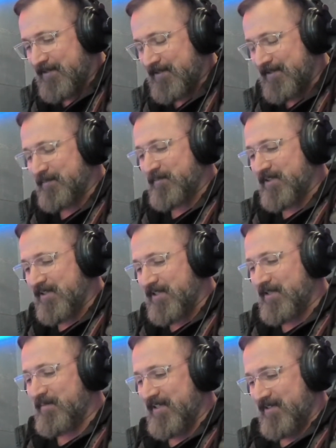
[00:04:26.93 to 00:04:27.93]
Şimdi
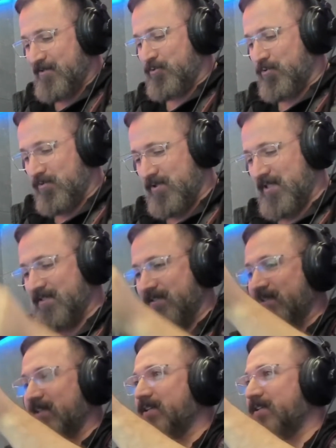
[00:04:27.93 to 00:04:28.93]
kıymetli dostlar
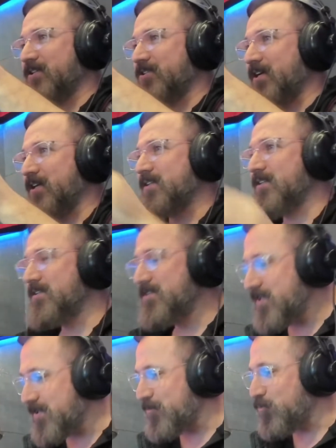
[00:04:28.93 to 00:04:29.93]
sıradaki şarkı
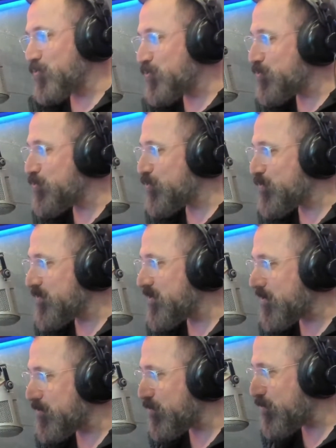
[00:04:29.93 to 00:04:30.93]
diyecek ki unuturum
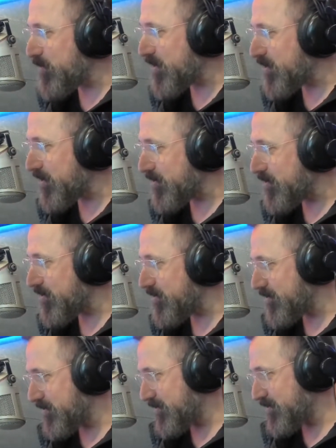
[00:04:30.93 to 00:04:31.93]
diye yorma kendini.
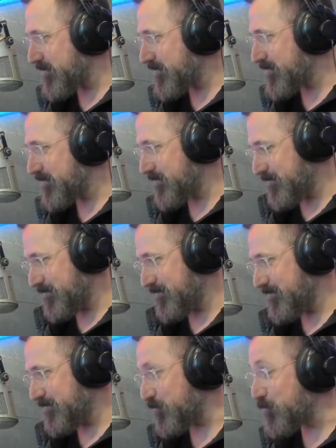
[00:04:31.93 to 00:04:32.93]

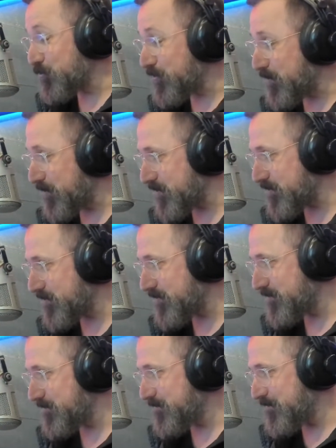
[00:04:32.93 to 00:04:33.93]
Unutamazsın.
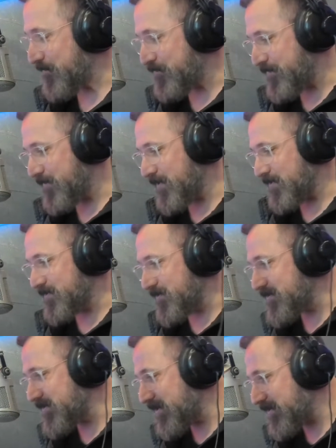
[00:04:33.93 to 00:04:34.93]

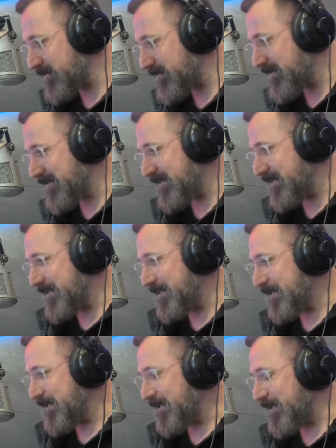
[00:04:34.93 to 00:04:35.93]
Siz de
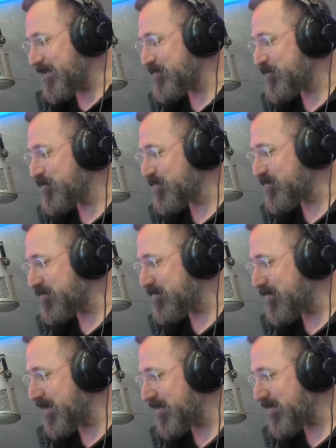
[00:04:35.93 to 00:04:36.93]
hani bir gün
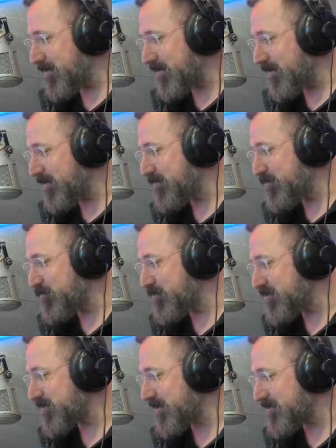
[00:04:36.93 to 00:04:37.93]
ben elimi bu
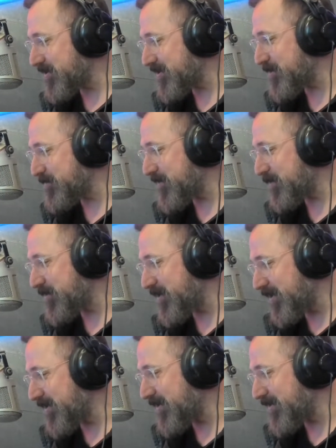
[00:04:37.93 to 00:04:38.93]
işten çekip de bir
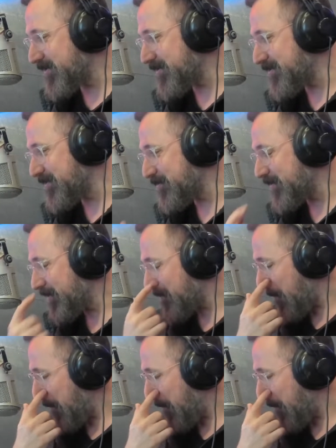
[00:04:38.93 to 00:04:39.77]
yerlere gittiğimde